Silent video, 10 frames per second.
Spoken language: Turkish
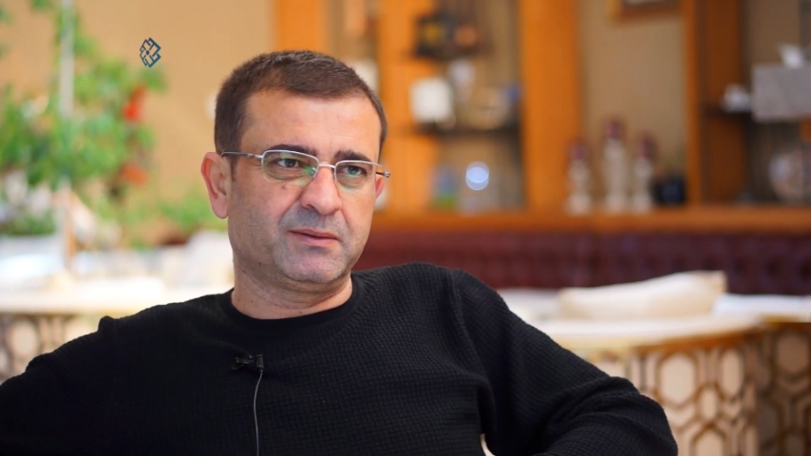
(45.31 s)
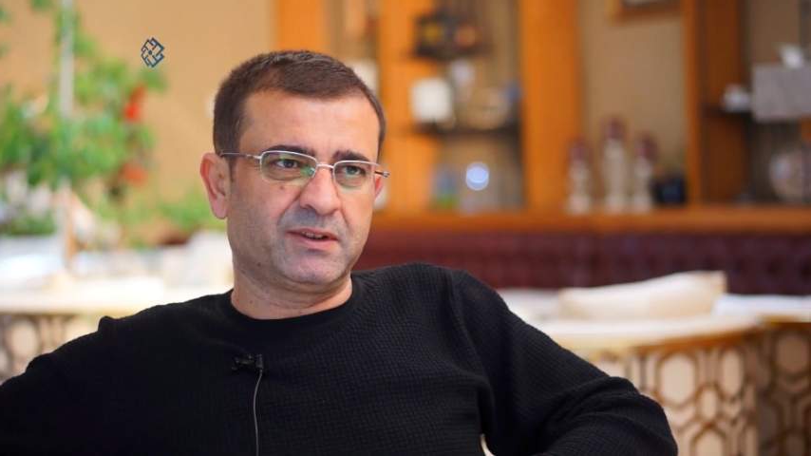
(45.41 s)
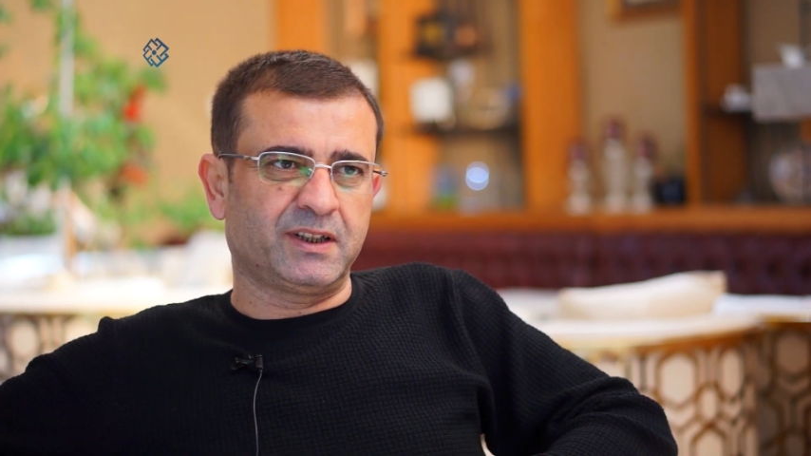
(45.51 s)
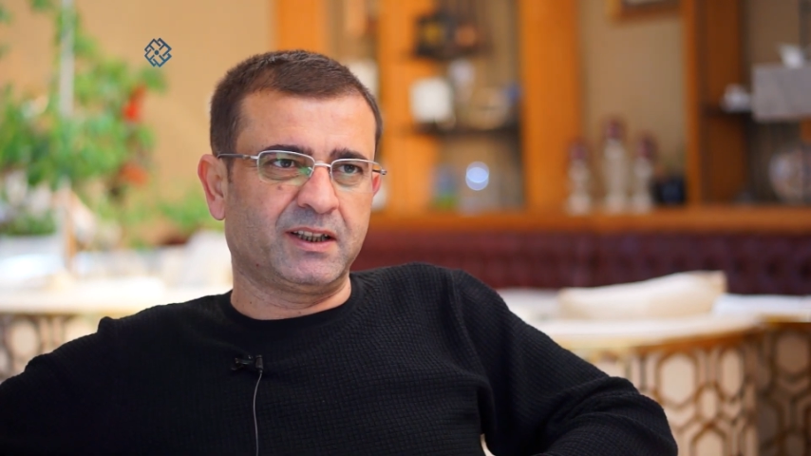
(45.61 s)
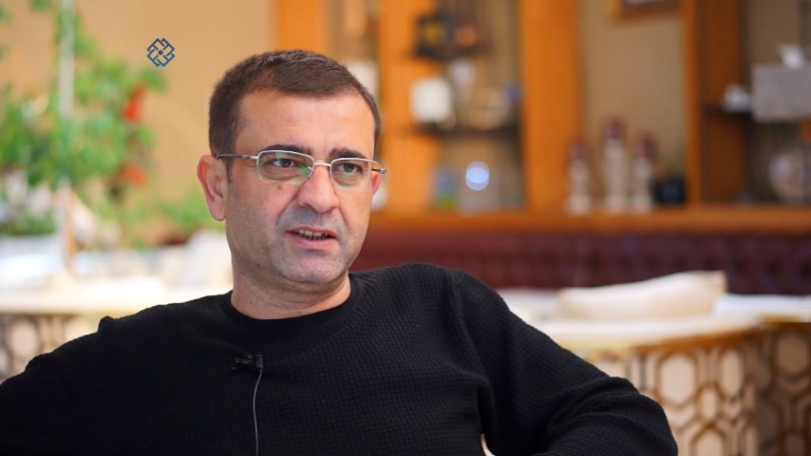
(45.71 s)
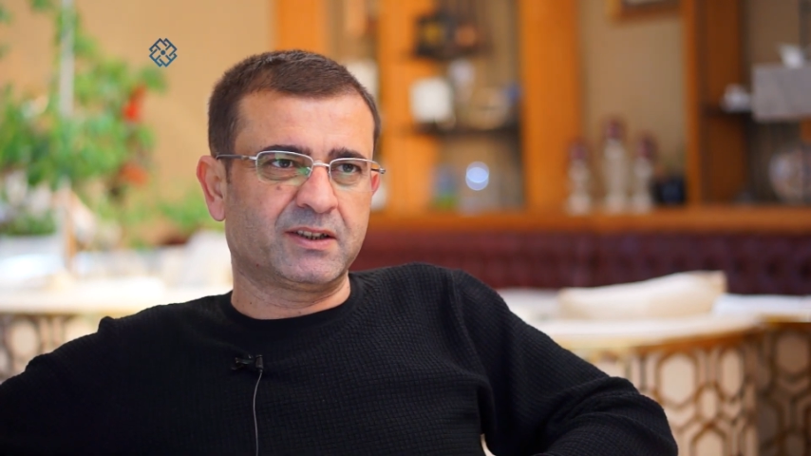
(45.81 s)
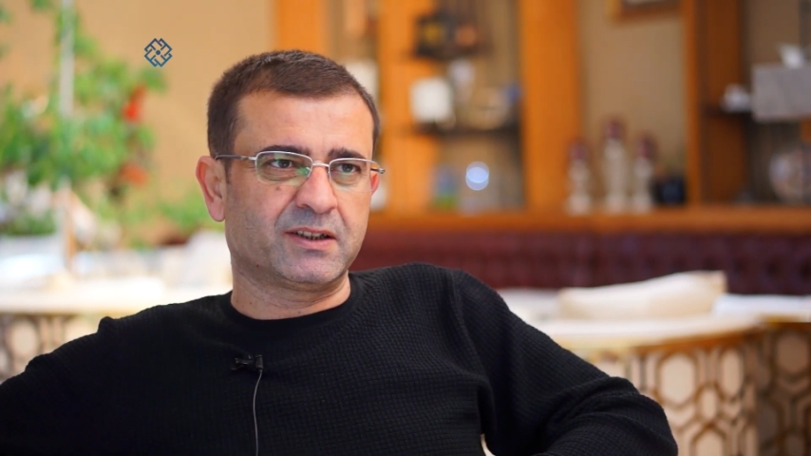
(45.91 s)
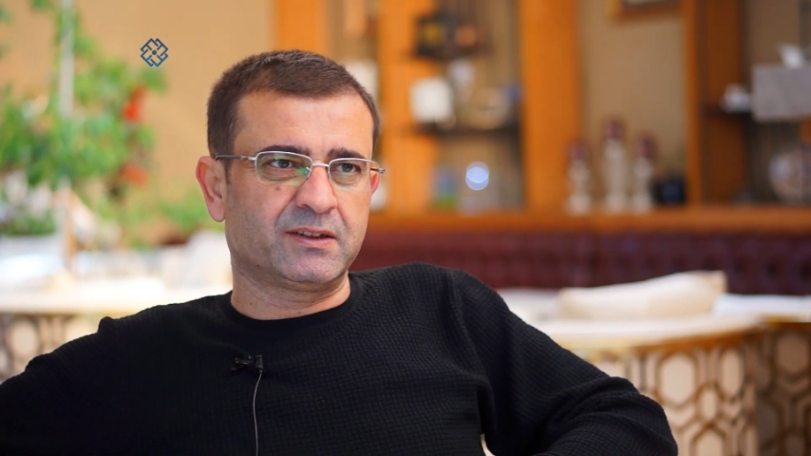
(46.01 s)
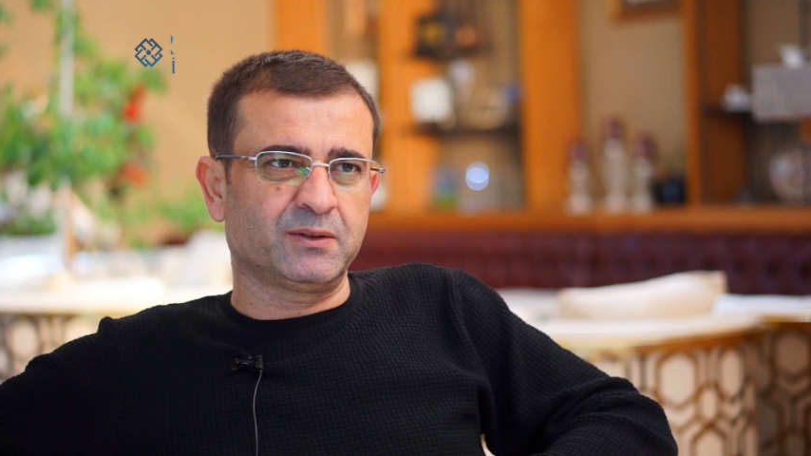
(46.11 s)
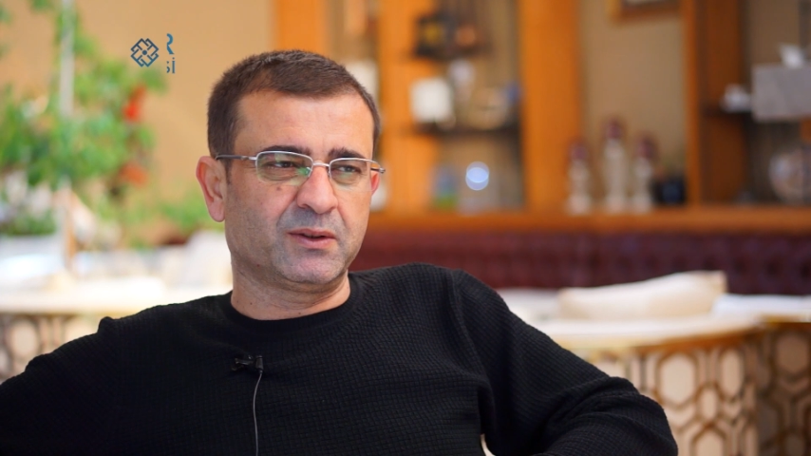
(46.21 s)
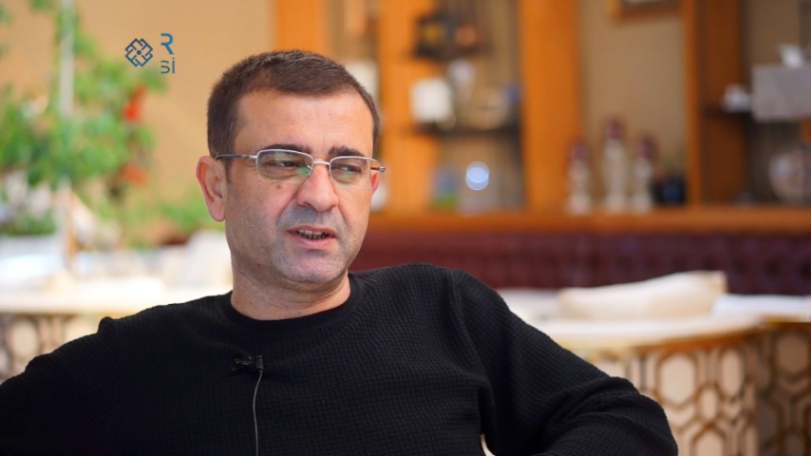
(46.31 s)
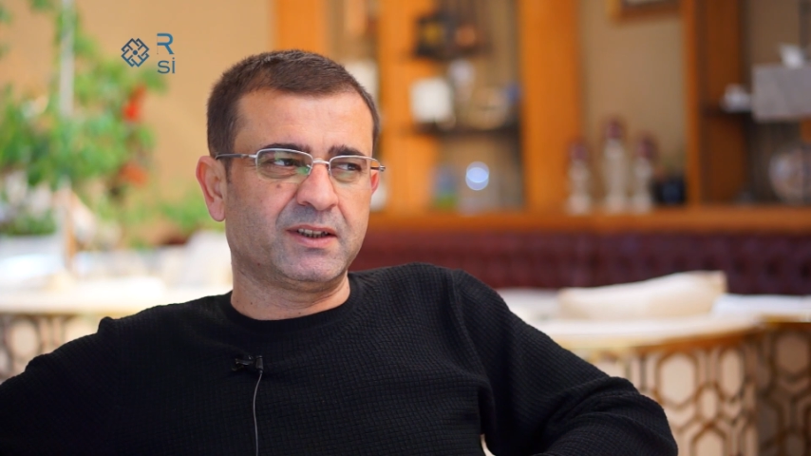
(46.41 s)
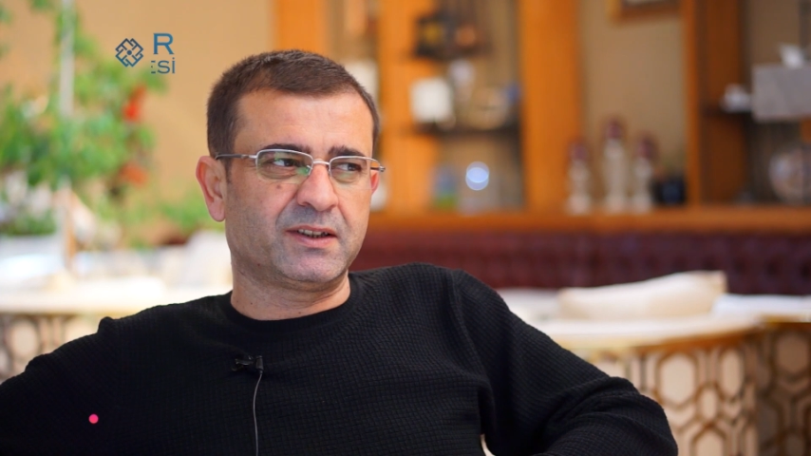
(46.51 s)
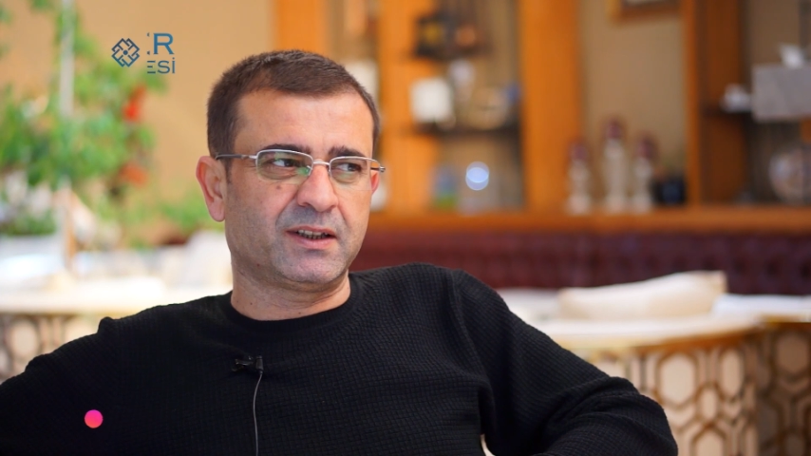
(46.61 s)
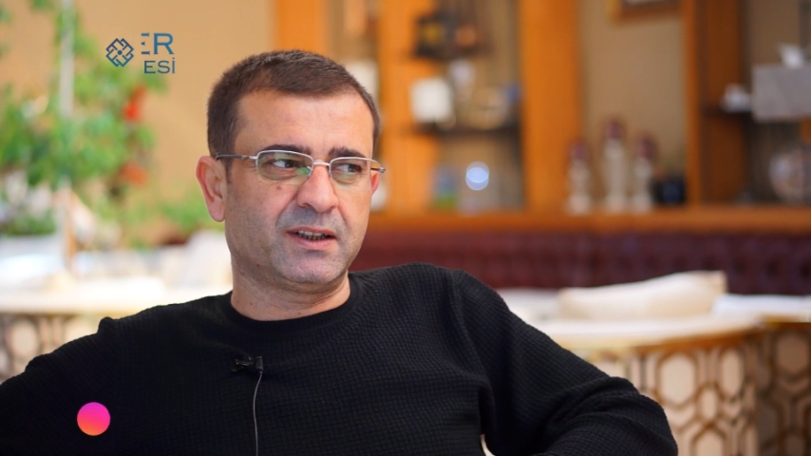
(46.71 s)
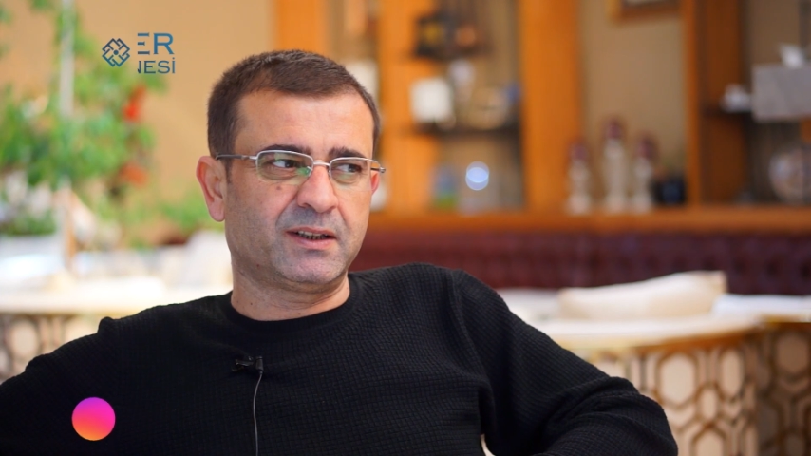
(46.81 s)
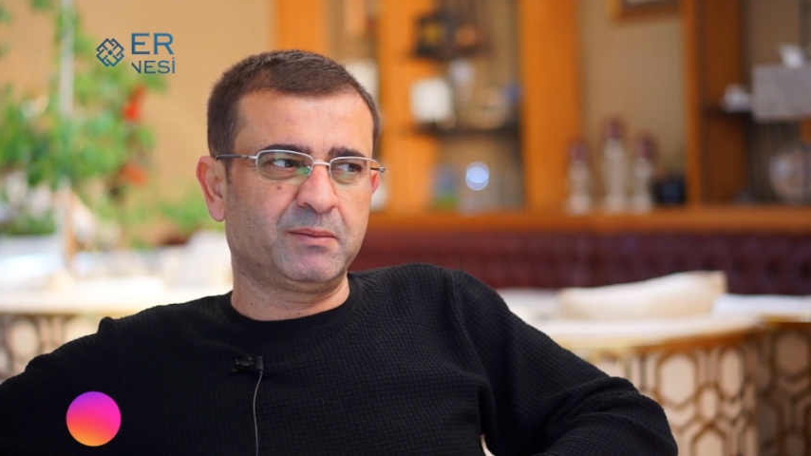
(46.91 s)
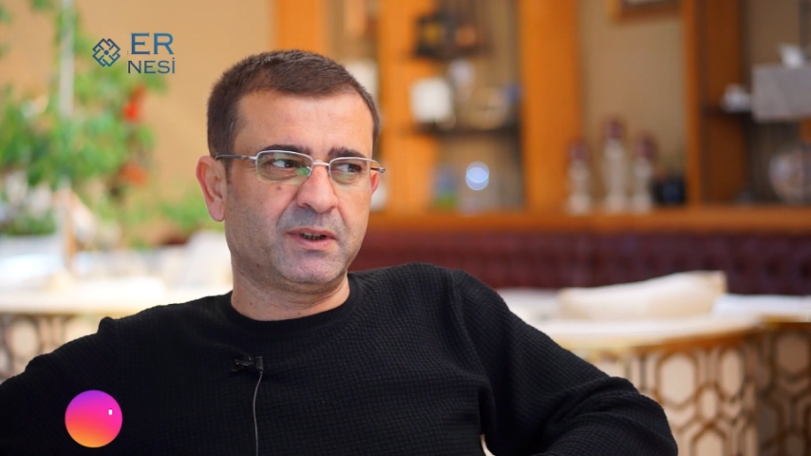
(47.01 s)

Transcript: seyahat içerisinde olan insanlar